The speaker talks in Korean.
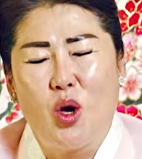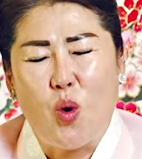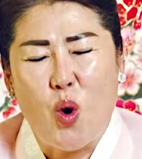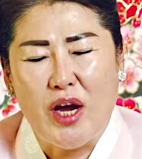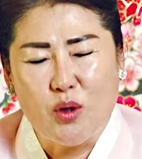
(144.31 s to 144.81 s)

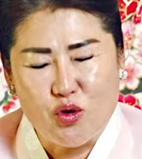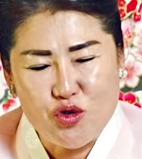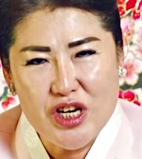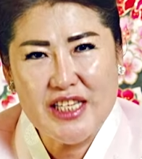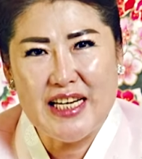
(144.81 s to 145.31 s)
고개도
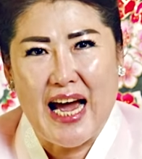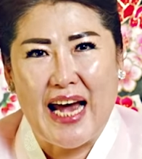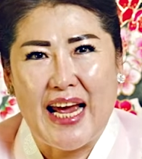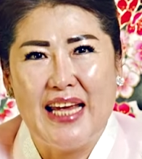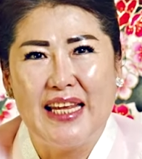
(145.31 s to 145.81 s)
숙일 줄
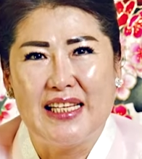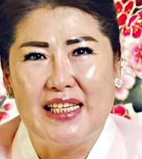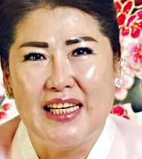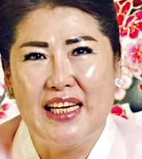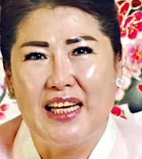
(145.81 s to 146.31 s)
알아야
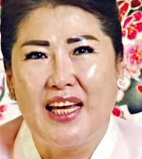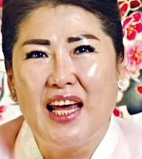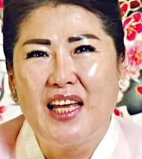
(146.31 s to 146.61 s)
되니